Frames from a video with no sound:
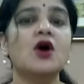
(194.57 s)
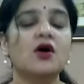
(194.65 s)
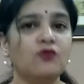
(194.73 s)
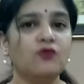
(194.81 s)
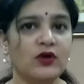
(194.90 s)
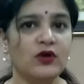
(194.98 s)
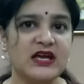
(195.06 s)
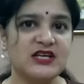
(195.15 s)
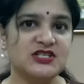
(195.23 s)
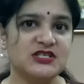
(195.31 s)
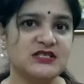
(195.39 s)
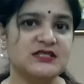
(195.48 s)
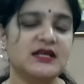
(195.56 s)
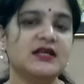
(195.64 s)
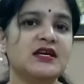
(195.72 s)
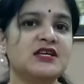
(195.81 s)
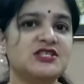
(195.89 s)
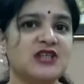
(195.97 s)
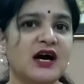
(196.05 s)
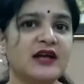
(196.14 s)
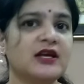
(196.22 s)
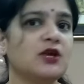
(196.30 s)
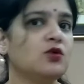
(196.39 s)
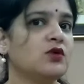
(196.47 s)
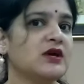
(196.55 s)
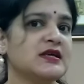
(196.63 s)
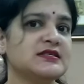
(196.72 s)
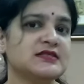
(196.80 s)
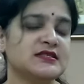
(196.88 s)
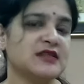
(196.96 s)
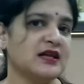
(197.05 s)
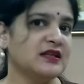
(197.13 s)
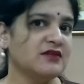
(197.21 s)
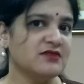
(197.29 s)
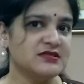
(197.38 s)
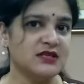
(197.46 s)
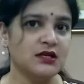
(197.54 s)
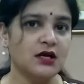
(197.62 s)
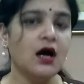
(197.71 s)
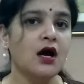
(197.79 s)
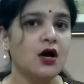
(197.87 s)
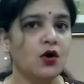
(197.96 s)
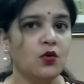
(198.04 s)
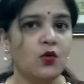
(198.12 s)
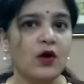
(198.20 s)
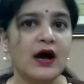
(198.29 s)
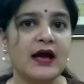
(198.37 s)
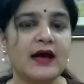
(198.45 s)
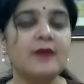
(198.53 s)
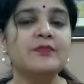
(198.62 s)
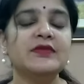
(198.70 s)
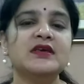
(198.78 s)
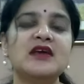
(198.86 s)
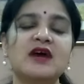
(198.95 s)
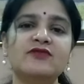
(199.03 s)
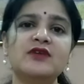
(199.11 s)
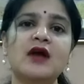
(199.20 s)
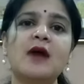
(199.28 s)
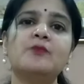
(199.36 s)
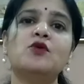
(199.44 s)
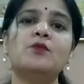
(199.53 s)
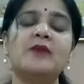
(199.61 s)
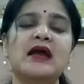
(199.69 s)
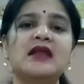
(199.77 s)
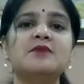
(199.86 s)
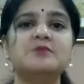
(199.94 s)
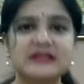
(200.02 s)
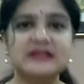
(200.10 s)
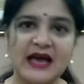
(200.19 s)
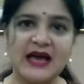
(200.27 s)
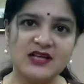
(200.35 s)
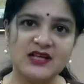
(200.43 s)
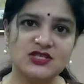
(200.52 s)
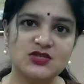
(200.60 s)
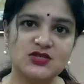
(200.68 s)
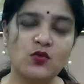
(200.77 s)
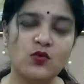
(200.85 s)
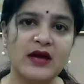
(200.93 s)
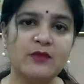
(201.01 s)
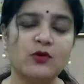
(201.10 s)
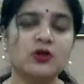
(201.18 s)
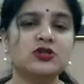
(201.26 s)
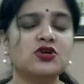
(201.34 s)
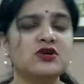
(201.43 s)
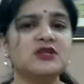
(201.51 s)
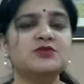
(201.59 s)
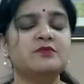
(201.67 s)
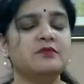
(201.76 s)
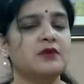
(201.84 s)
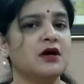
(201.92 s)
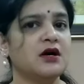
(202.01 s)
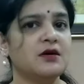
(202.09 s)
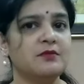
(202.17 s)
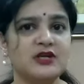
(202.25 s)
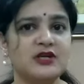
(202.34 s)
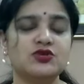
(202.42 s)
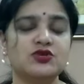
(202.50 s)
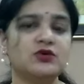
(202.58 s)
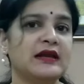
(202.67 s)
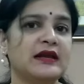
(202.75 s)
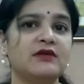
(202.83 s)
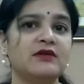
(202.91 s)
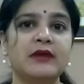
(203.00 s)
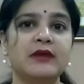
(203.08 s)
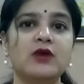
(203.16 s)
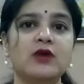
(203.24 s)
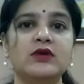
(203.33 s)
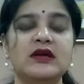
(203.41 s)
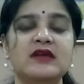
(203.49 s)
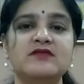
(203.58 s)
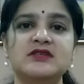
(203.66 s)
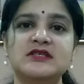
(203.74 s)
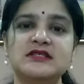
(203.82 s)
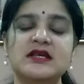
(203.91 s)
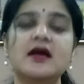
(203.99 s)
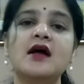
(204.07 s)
फोर के यानी कि चार किलो या इससे ज़्यादा वजन का हुआ है या फिर आपको पहले मिसकैरेजेस हुए हैं बहुत क्योंकि ब्लड शुगर लेवल बड़े होने की वजह से